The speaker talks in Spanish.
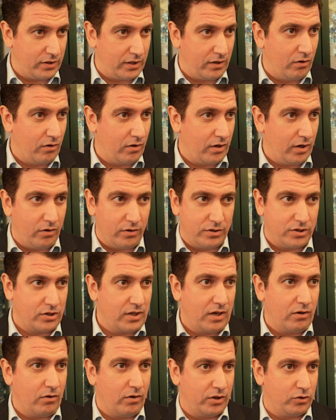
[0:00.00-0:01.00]
tecnológico, y eso
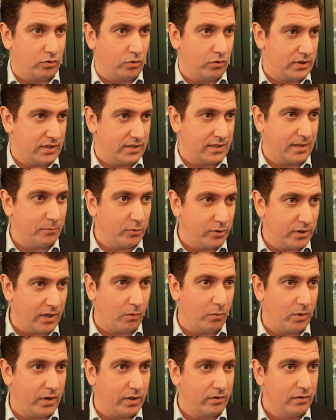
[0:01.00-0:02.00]
es algo que todos estamos de
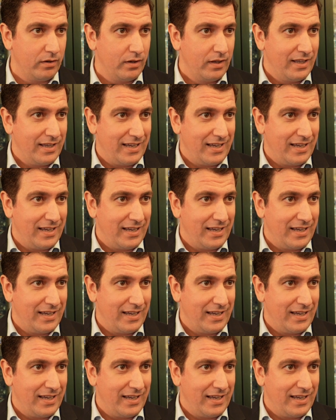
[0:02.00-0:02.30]
acuerdo,